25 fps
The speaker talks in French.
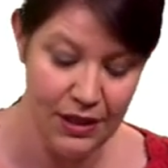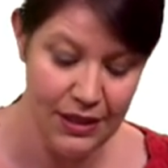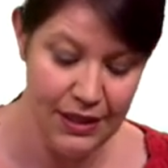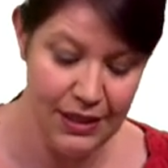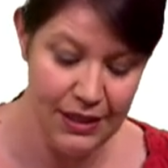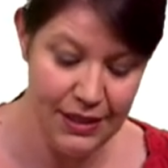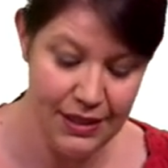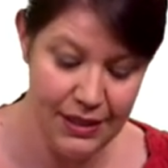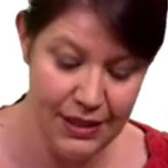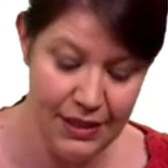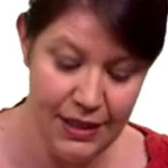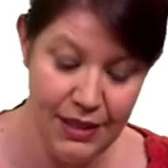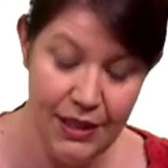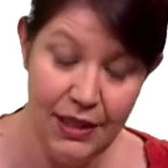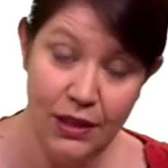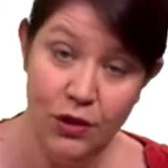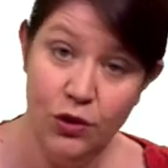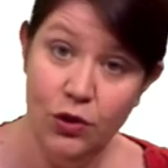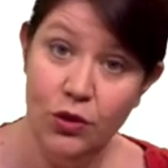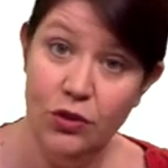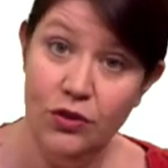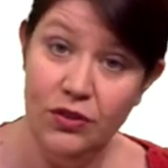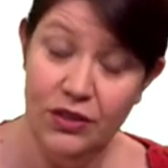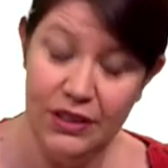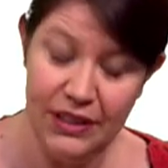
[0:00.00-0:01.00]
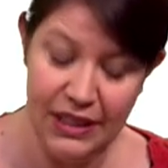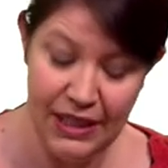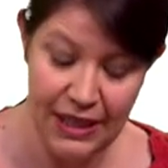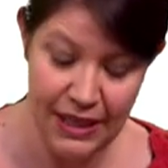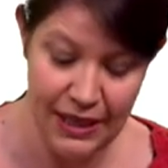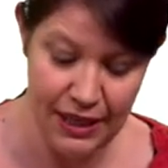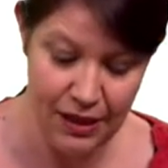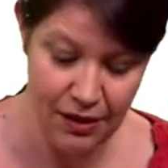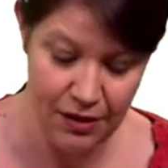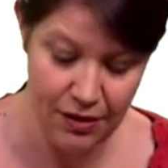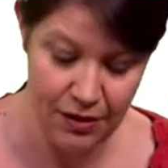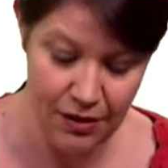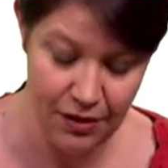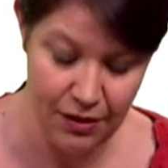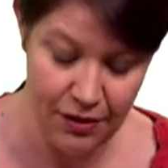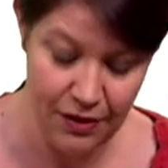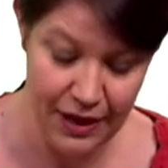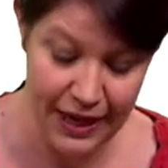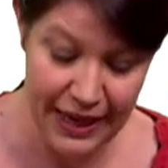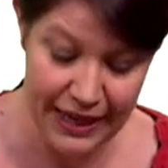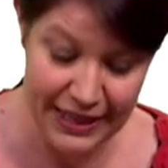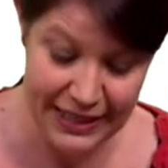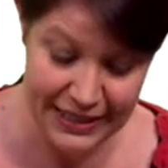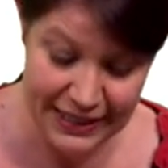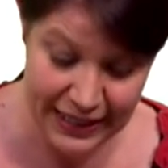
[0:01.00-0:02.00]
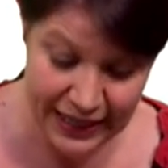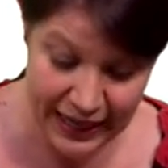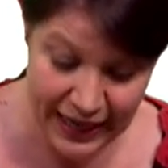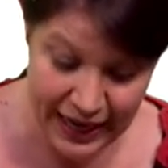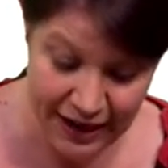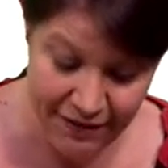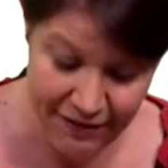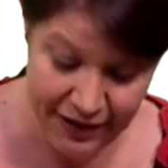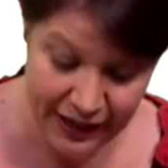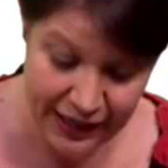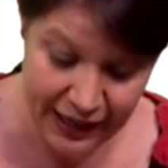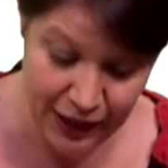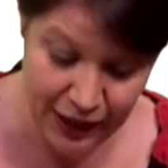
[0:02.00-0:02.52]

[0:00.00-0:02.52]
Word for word: ici côté euh, extrait avec la